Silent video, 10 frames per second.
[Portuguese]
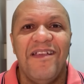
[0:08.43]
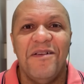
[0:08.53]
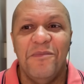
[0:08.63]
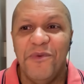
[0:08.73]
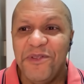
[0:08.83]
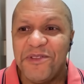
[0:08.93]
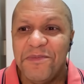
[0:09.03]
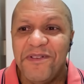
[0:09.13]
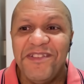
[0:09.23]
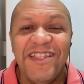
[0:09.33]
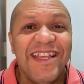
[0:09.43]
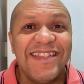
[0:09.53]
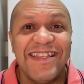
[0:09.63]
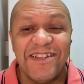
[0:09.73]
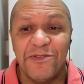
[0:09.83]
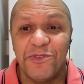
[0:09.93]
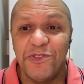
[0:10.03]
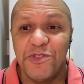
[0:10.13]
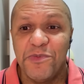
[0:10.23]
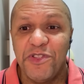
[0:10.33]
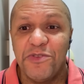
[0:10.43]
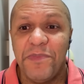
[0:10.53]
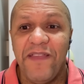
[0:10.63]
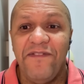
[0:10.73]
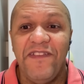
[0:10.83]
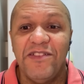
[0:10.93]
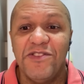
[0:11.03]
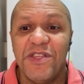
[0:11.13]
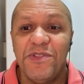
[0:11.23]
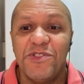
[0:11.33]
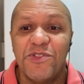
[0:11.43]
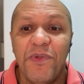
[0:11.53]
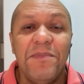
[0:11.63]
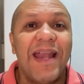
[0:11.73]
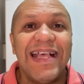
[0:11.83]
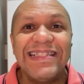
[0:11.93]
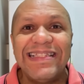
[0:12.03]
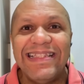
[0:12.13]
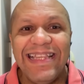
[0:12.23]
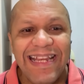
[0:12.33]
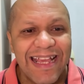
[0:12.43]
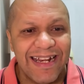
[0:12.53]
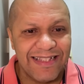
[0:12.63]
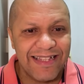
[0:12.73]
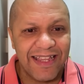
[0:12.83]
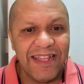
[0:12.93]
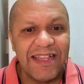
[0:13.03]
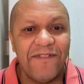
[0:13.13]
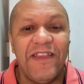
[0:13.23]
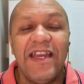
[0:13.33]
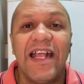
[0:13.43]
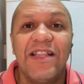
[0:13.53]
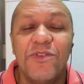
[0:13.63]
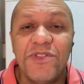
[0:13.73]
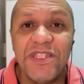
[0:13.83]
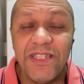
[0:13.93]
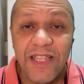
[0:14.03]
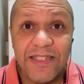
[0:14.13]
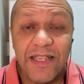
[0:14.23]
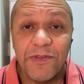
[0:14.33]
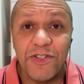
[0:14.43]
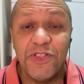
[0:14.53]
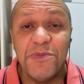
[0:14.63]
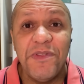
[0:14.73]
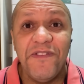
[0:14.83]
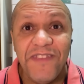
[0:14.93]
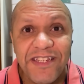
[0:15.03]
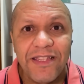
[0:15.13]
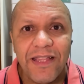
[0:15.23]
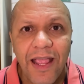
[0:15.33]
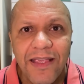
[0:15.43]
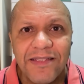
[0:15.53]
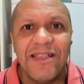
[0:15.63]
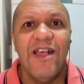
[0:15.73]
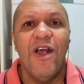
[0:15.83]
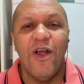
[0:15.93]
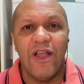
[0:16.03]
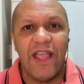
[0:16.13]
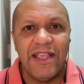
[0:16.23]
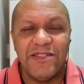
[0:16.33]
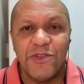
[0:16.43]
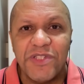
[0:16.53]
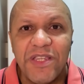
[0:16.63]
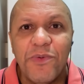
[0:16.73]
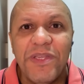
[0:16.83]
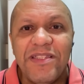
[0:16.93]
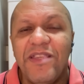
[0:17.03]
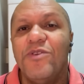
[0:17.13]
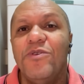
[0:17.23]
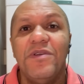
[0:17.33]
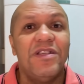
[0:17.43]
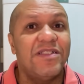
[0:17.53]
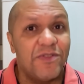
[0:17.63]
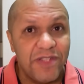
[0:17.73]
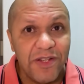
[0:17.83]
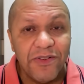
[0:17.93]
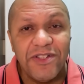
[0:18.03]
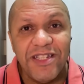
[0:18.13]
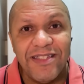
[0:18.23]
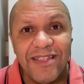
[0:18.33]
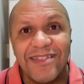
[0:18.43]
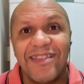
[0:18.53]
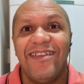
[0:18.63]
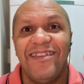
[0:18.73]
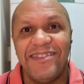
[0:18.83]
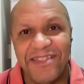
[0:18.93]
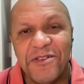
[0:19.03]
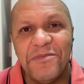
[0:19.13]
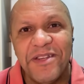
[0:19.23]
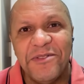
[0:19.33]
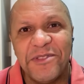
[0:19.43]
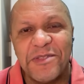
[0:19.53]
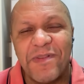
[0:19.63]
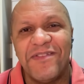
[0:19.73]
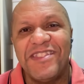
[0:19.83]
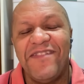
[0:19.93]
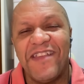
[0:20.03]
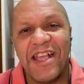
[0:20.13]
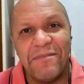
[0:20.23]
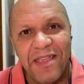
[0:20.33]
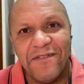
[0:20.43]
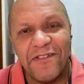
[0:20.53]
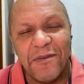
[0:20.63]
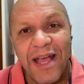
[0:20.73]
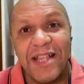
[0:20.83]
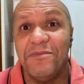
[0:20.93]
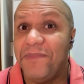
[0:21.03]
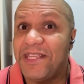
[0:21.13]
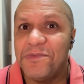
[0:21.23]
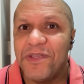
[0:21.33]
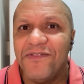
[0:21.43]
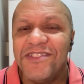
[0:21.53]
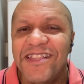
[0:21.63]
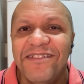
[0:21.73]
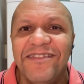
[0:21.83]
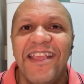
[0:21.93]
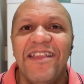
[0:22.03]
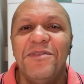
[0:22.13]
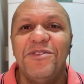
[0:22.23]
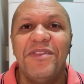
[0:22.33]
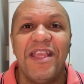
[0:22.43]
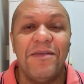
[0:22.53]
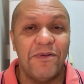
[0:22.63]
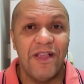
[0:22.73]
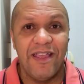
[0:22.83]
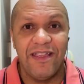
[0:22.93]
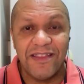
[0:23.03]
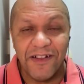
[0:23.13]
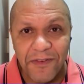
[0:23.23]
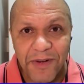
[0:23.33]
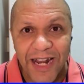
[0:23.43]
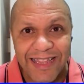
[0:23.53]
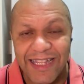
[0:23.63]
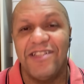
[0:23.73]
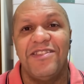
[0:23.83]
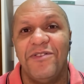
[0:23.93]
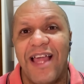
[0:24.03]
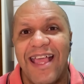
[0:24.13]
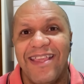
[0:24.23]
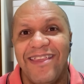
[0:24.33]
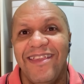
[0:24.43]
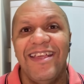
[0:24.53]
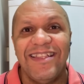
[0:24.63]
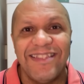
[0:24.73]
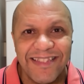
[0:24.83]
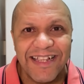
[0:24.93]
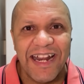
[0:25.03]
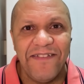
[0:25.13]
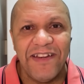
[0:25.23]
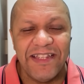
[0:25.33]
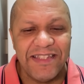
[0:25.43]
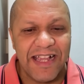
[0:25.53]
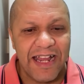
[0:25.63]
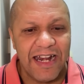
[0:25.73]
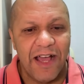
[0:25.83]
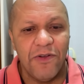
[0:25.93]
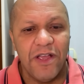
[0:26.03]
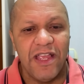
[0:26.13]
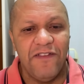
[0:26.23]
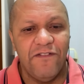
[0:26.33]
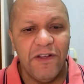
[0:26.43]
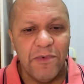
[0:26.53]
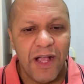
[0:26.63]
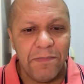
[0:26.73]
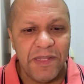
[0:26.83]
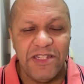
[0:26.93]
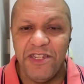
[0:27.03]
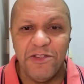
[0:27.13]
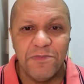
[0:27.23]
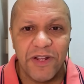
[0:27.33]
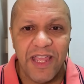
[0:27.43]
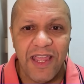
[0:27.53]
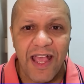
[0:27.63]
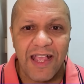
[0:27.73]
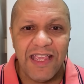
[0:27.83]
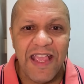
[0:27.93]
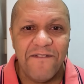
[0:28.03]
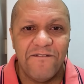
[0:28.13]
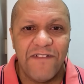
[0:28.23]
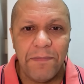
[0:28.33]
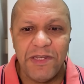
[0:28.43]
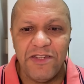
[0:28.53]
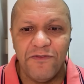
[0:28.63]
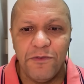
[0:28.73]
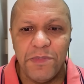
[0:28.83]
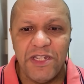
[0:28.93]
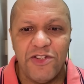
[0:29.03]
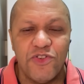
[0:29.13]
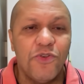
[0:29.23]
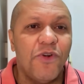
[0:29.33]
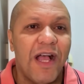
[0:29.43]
Muito bom dia, sejam todos muito bem-vindos. Eu estou em Brasília nessa quinta-feira, 14 de dezembro de 2023. Esse é o 5 em 5, são cinco notícias em cinco minutos para você ficar bem informado, mesmo que você não tenha muito tempo. Então vamos lá, deixa seu like, se inscreve nesse canal e vamos rapidinho, porque aqui é VaptVupt, jogo